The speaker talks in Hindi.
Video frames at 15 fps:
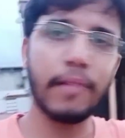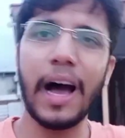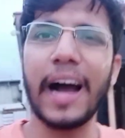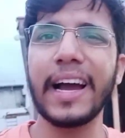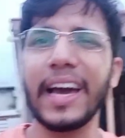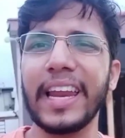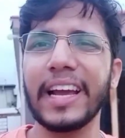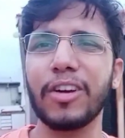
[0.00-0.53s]

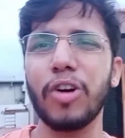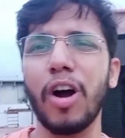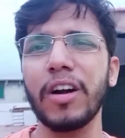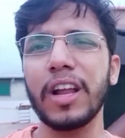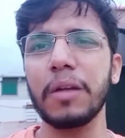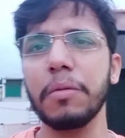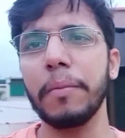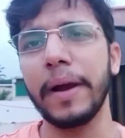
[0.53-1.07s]
आकर एक
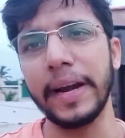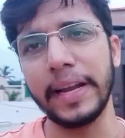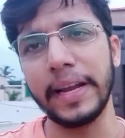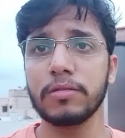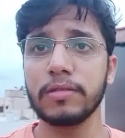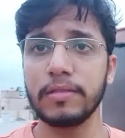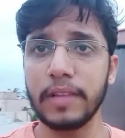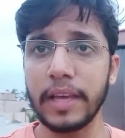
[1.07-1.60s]
कॉर्नर पे बैठ
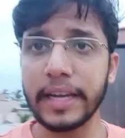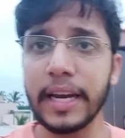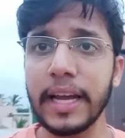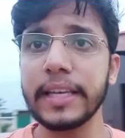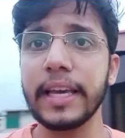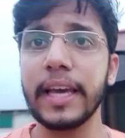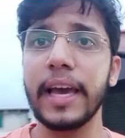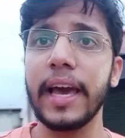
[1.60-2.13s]
देखना
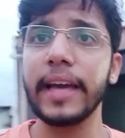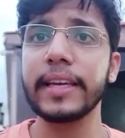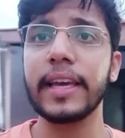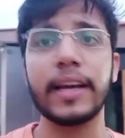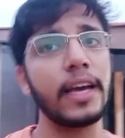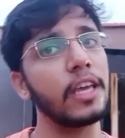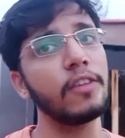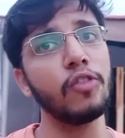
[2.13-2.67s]
यह है कि
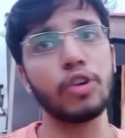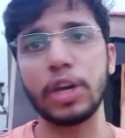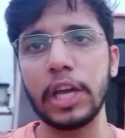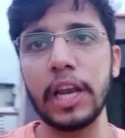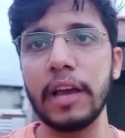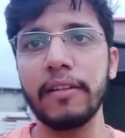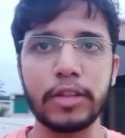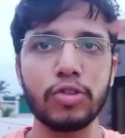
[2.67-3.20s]
कहीं वो
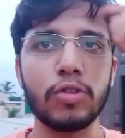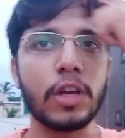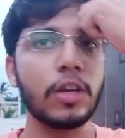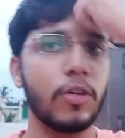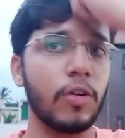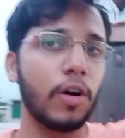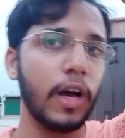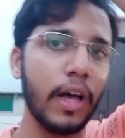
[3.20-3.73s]
गीले हुआ तो नहीं
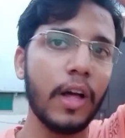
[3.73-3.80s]
होगा